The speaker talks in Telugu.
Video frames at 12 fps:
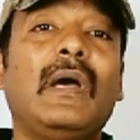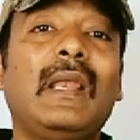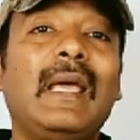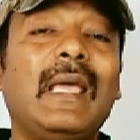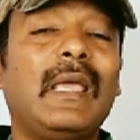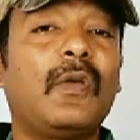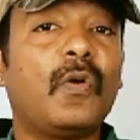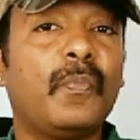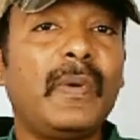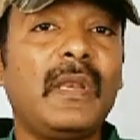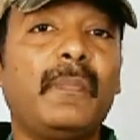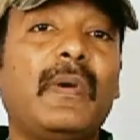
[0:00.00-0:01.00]
అలాగే
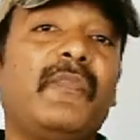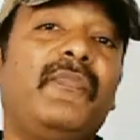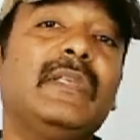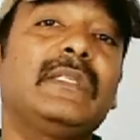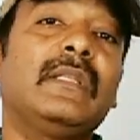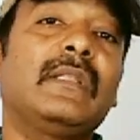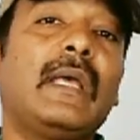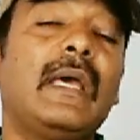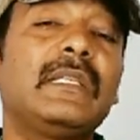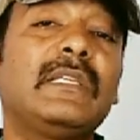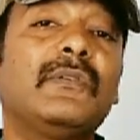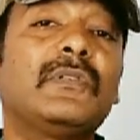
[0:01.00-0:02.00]
కొబ్బరి బర్ఫీస్ని
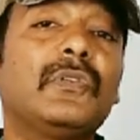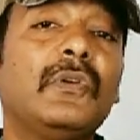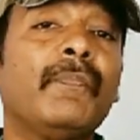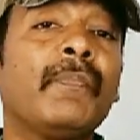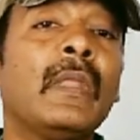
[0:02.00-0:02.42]
తయారు చేయవచ్చు